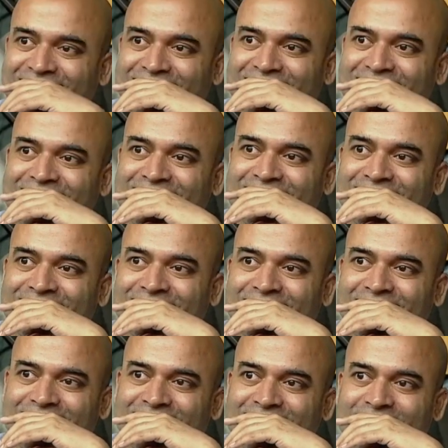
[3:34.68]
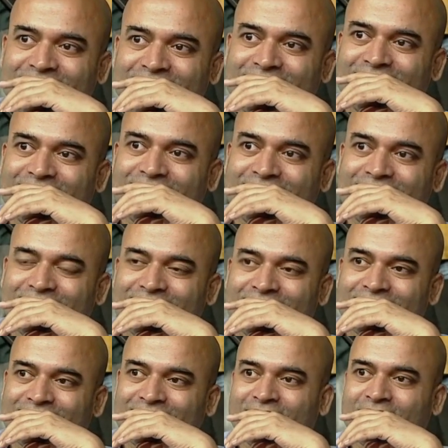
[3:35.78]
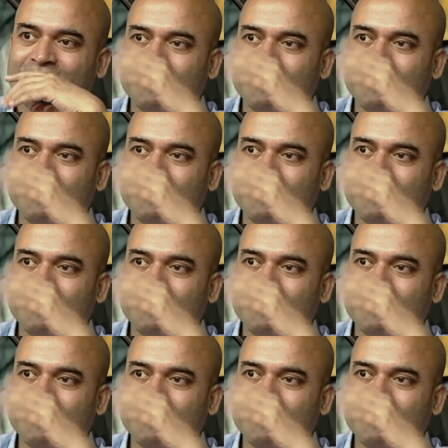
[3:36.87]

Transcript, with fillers: ఈ సక్సెస్ అని అటువంటిది